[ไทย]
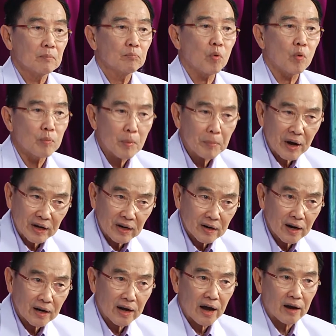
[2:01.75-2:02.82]
ภูมิคุ้มกันใน
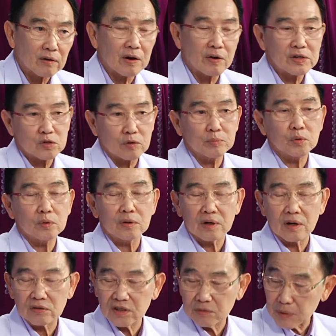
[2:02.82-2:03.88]
ร่างกายเราให้สมดุล
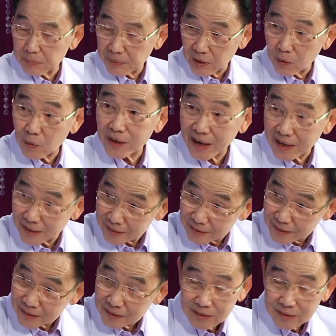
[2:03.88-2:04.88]
เราจะไม่เป็นโรคอะไรเลย